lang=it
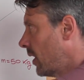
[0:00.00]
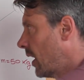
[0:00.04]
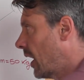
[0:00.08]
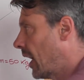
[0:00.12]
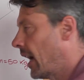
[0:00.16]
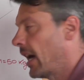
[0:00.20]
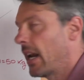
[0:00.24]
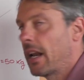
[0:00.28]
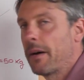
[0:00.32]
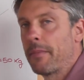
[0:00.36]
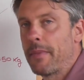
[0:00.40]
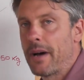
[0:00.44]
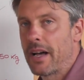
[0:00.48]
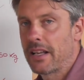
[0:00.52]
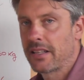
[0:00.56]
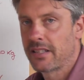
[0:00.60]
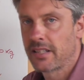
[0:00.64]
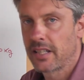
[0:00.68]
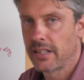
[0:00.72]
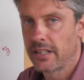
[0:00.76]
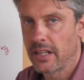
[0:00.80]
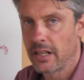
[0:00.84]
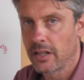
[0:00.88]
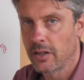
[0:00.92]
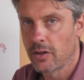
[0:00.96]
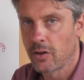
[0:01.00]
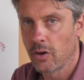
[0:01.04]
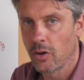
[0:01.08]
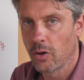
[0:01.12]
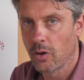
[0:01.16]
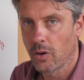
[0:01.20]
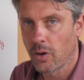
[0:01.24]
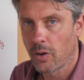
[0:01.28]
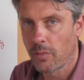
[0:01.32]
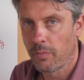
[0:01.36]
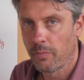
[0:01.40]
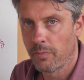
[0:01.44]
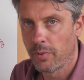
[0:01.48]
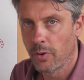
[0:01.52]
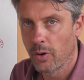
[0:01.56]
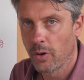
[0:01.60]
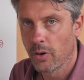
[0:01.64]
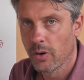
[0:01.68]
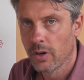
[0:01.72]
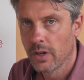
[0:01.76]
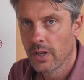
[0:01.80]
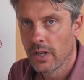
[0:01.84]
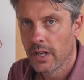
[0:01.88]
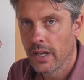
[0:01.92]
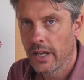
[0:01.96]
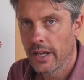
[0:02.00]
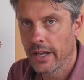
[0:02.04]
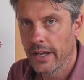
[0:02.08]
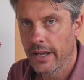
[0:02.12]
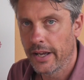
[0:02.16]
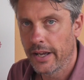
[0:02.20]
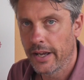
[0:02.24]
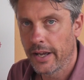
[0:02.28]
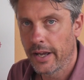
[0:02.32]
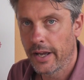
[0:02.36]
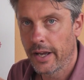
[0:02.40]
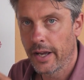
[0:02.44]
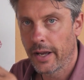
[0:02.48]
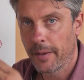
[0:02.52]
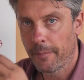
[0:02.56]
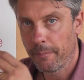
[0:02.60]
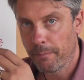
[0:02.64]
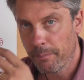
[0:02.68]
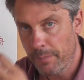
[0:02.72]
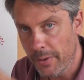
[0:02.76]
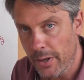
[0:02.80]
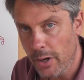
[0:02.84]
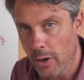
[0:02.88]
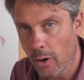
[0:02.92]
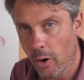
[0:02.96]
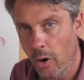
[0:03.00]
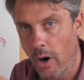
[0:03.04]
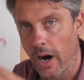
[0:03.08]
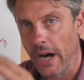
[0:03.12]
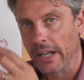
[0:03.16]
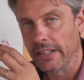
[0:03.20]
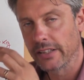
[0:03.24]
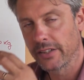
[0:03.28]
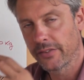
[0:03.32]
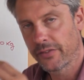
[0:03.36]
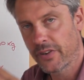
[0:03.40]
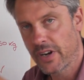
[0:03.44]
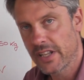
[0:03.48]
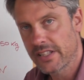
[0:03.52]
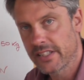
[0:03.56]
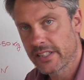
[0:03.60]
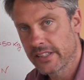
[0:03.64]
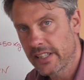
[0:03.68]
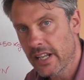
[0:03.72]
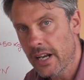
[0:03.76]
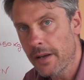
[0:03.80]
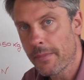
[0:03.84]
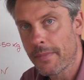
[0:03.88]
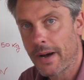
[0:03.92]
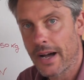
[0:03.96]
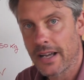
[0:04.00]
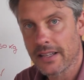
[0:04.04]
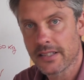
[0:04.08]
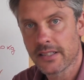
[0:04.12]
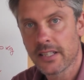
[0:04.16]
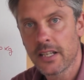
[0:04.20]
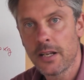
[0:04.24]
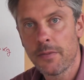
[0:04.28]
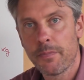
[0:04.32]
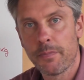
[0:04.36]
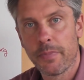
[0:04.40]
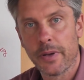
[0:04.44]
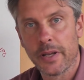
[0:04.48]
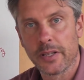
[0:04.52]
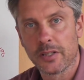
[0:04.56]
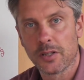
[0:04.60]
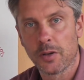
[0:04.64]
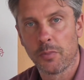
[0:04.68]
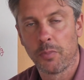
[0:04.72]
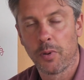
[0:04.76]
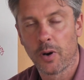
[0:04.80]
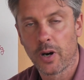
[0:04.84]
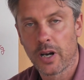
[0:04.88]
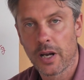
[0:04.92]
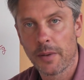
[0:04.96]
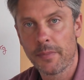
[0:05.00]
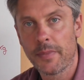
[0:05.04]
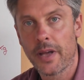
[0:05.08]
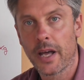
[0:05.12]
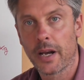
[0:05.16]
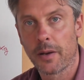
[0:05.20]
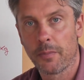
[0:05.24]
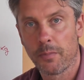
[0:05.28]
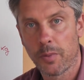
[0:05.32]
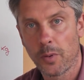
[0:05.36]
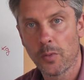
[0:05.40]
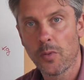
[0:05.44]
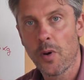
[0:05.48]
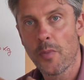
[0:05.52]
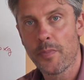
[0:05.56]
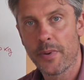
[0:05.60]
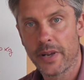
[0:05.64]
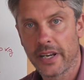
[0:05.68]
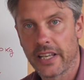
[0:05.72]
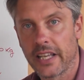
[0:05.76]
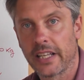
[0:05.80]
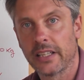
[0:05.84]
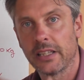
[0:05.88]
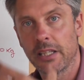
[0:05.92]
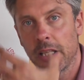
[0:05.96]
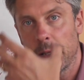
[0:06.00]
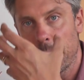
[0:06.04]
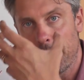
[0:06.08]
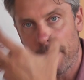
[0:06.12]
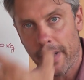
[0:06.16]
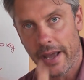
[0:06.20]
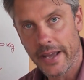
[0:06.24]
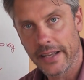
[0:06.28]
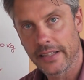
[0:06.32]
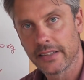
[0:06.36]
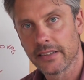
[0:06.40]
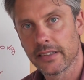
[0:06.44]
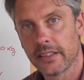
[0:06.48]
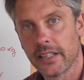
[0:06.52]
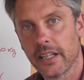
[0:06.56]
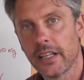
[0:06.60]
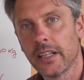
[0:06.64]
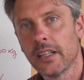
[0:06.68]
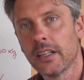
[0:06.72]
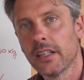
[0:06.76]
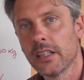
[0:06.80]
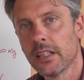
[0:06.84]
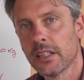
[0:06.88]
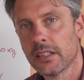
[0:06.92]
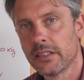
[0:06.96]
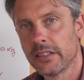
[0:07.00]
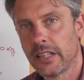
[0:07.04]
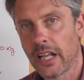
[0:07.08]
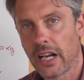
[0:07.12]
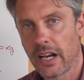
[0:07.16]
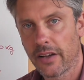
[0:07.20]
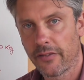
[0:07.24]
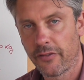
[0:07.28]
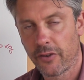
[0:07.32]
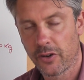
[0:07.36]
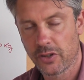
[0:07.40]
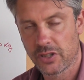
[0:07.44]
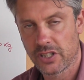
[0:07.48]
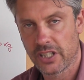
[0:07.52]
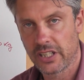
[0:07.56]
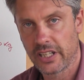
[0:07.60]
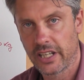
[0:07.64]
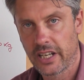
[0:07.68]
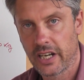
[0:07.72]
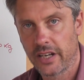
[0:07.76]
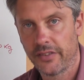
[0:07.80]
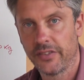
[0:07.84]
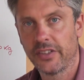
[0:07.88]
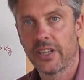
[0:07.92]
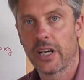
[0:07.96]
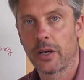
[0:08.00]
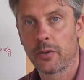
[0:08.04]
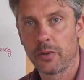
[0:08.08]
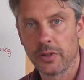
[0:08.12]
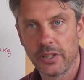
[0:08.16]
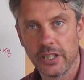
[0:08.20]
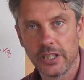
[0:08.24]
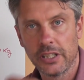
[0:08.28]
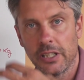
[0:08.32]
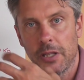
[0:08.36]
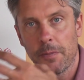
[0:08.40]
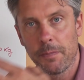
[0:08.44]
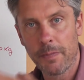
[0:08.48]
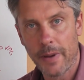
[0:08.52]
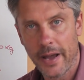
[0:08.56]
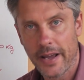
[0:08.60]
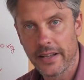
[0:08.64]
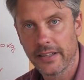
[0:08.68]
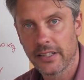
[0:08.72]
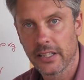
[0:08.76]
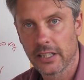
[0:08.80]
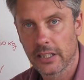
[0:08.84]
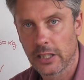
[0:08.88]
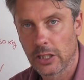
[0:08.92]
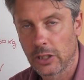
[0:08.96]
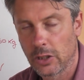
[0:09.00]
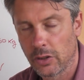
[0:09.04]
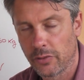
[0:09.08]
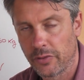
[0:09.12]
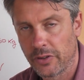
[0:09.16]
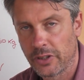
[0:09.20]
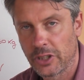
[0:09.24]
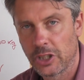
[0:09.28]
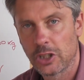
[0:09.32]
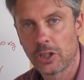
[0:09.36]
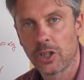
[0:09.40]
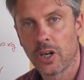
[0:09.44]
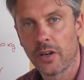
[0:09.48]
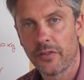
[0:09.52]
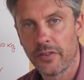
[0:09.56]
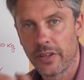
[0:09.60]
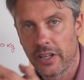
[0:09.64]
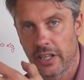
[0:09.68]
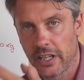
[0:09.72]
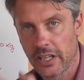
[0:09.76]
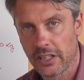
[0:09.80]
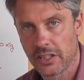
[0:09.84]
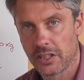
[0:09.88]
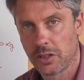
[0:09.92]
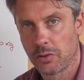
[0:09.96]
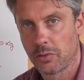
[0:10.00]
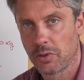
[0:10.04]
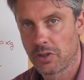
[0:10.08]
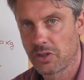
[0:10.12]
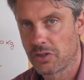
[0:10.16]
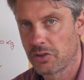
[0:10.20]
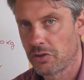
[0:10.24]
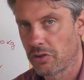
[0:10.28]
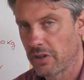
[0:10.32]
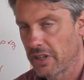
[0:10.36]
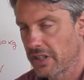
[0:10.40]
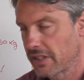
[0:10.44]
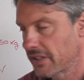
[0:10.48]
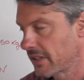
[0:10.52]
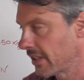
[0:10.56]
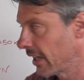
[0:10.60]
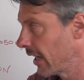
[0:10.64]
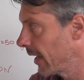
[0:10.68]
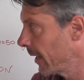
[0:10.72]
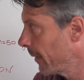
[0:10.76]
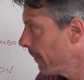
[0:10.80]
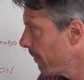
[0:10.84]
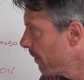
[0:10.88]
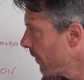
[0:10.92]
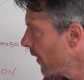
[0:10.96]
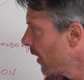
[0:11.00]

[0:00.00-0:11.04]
alla massa del corpo eh, però a differenza della massa il peso può cambiare proprio perché dipende dalla forza di gravità quindi dipende da dove ti trovi in che situazione stai